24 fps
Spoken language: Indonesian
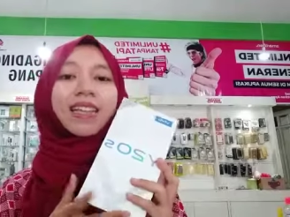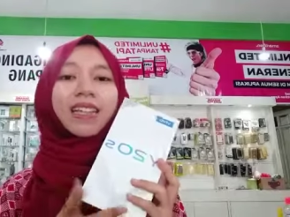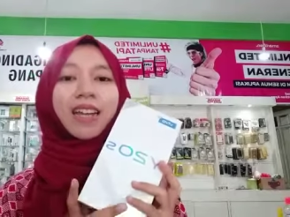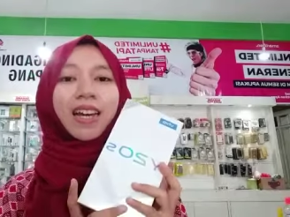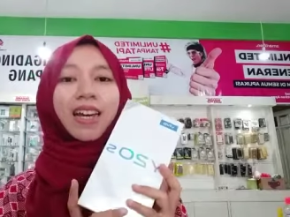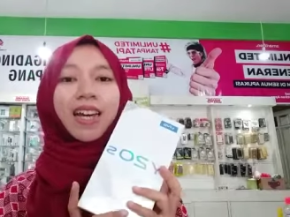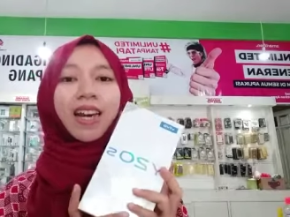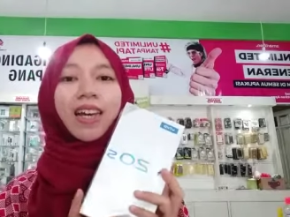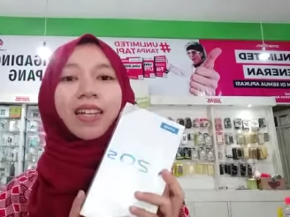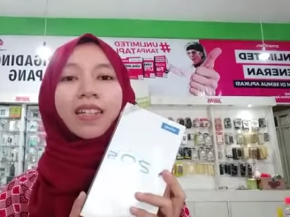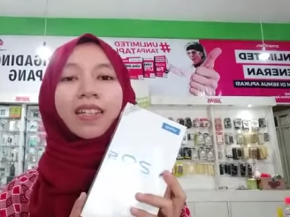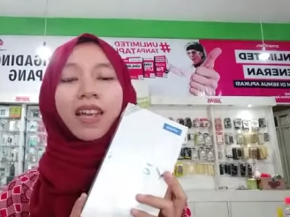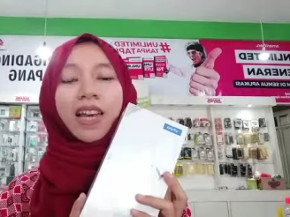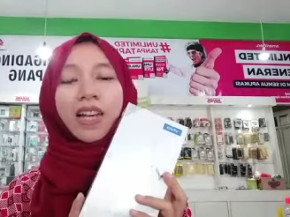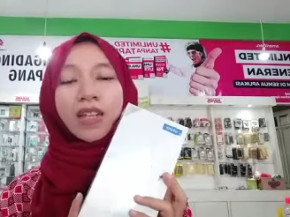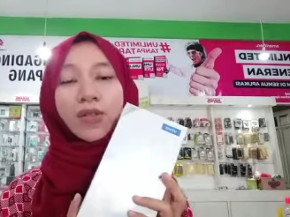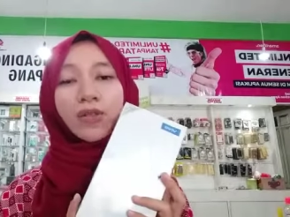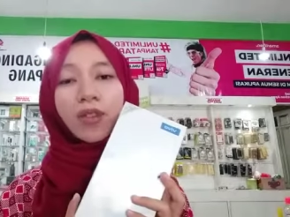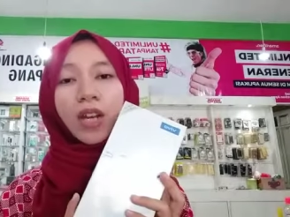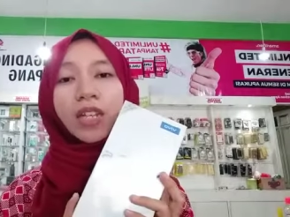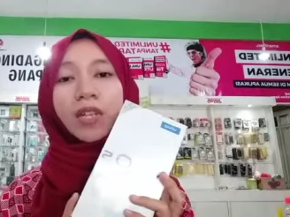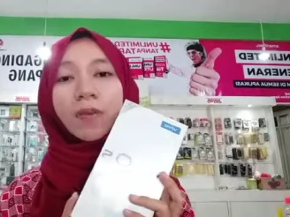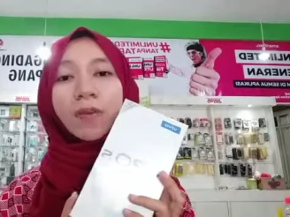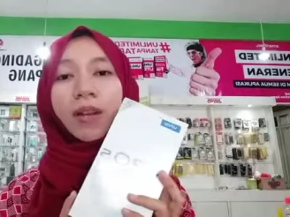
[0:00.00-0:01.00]
Dan dia
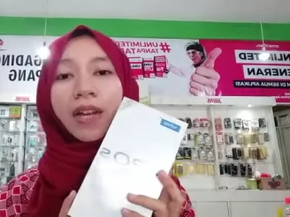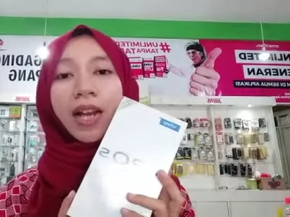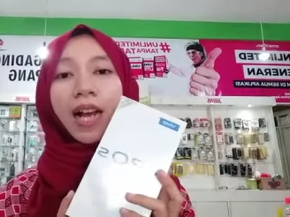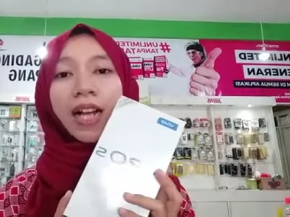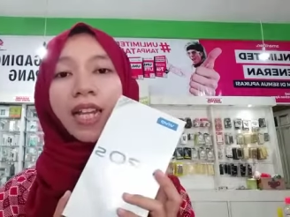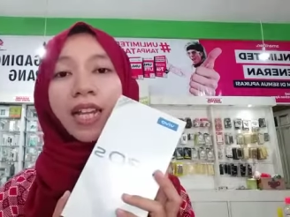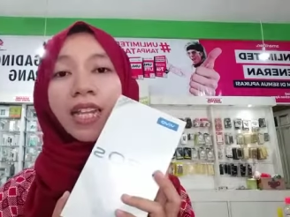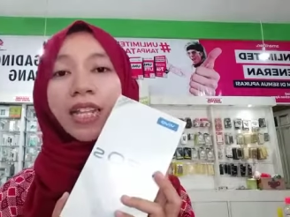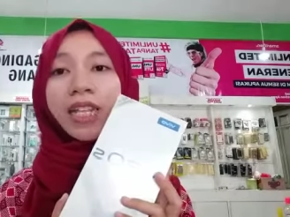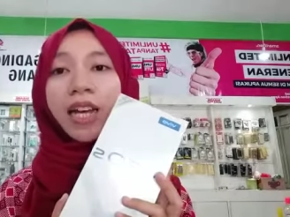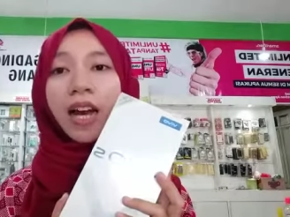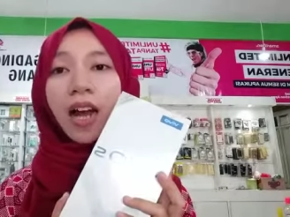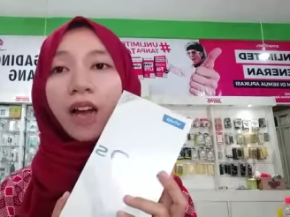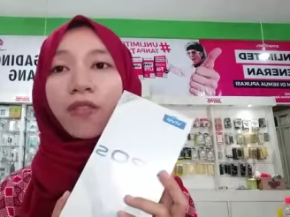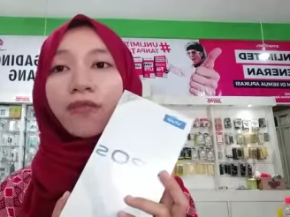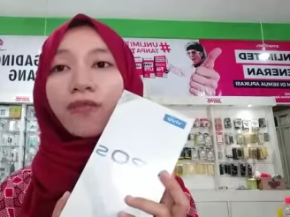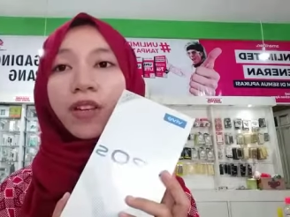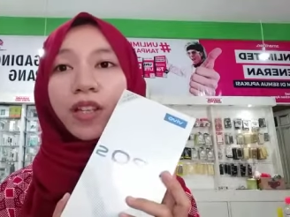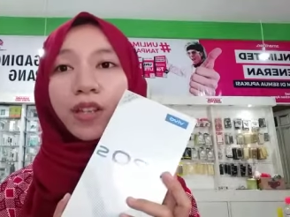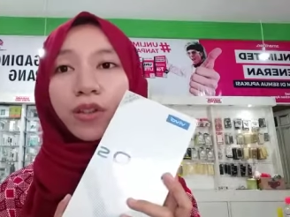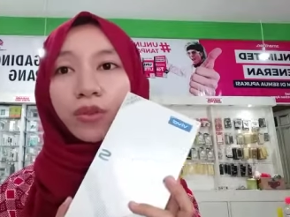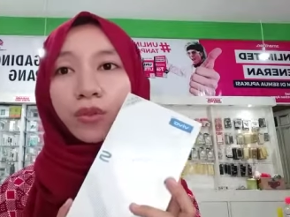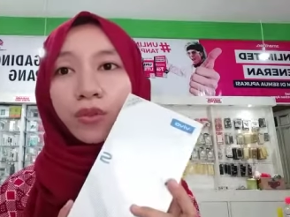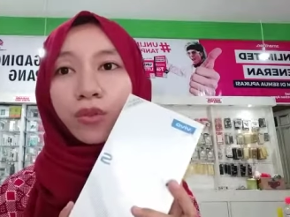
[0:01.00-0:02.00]
sudah dibekali dengan
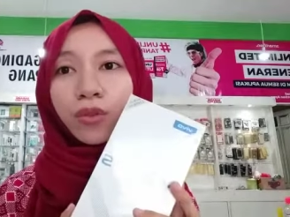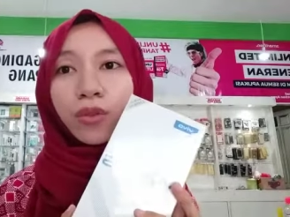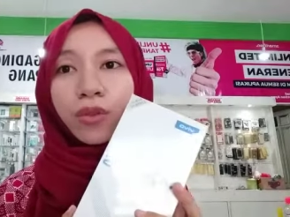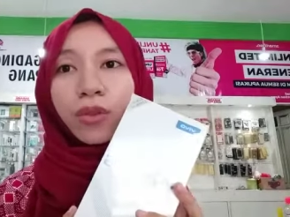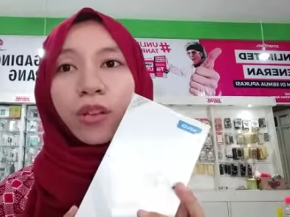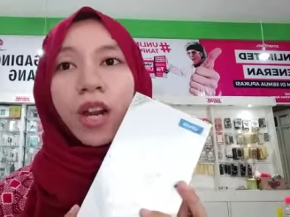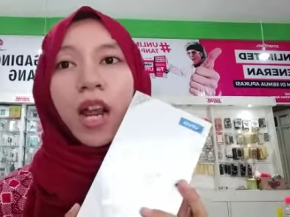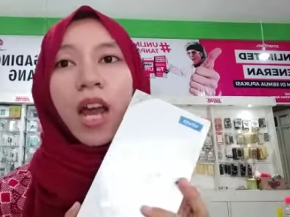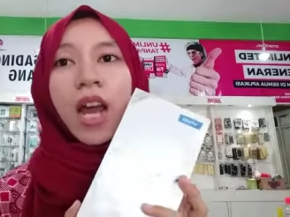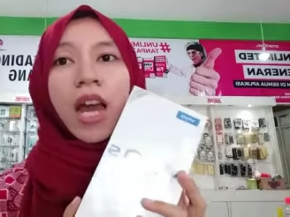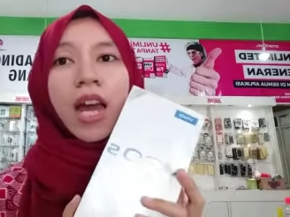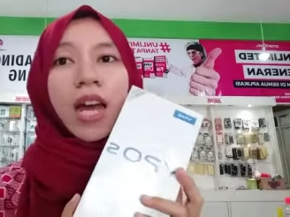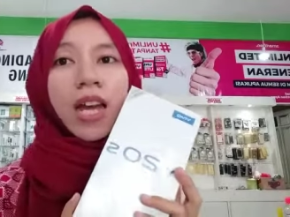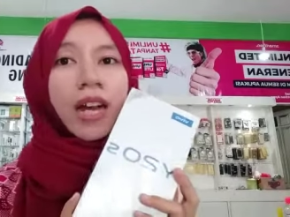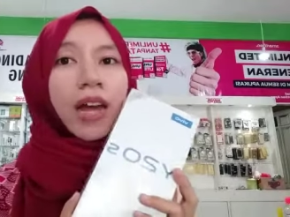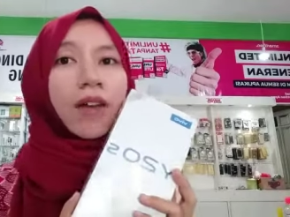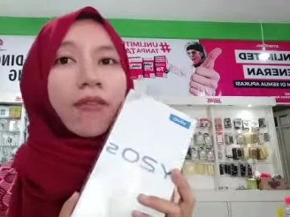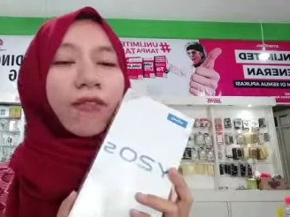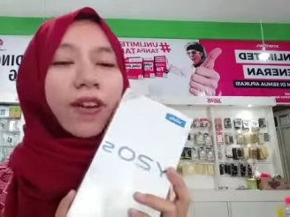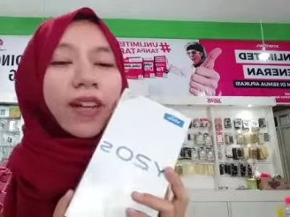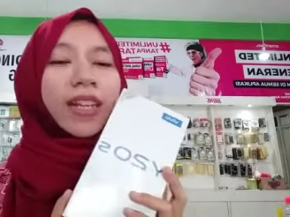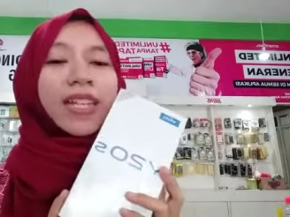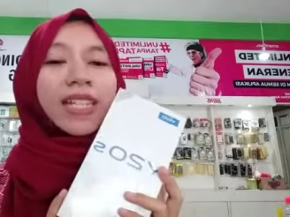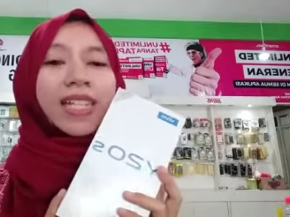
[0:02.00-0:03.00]
fitur
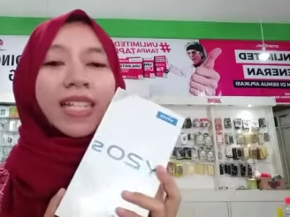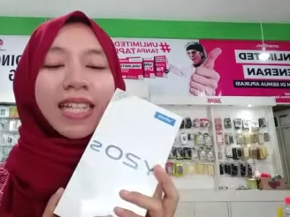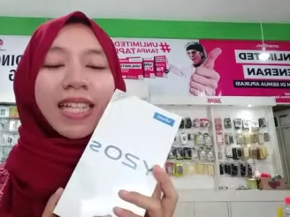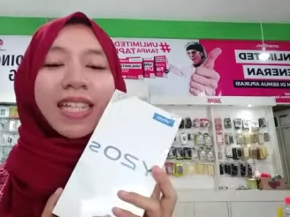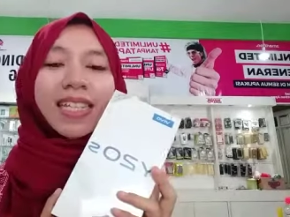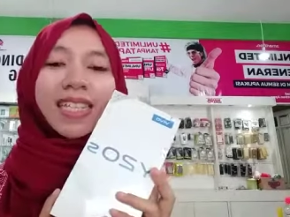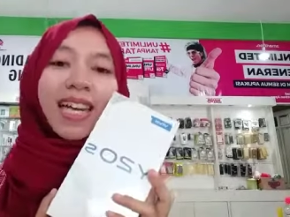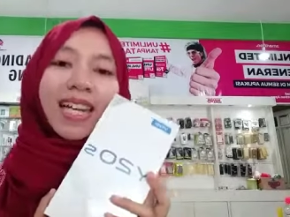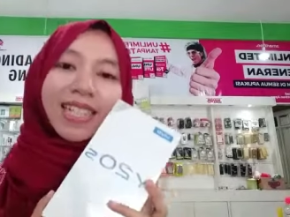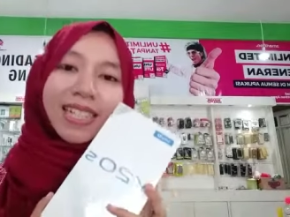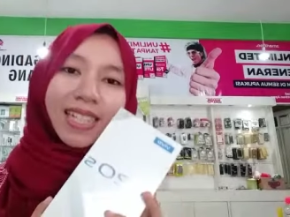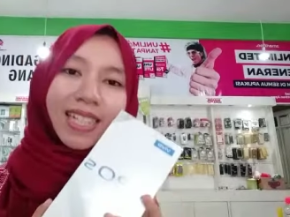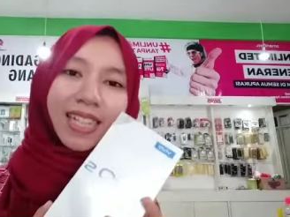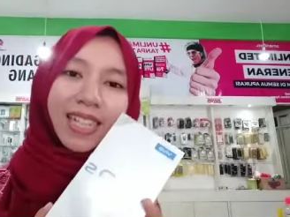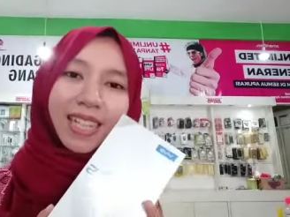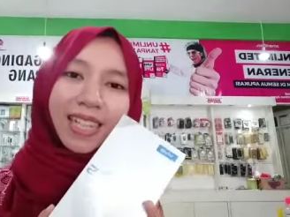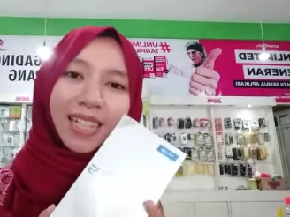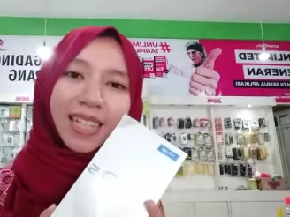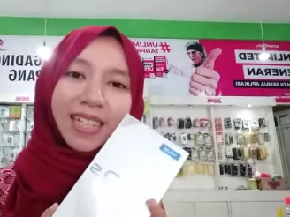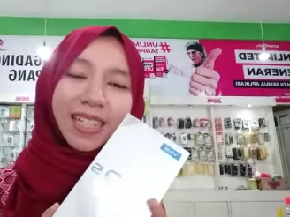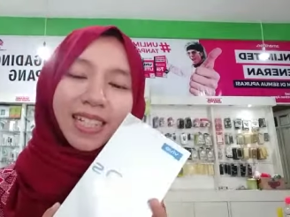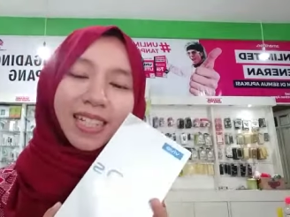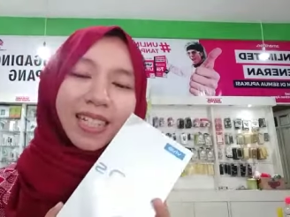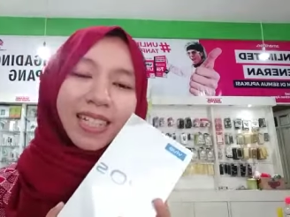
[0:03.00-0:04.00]
reverse
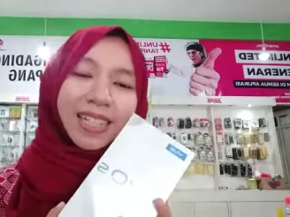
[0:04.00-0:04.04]
charging.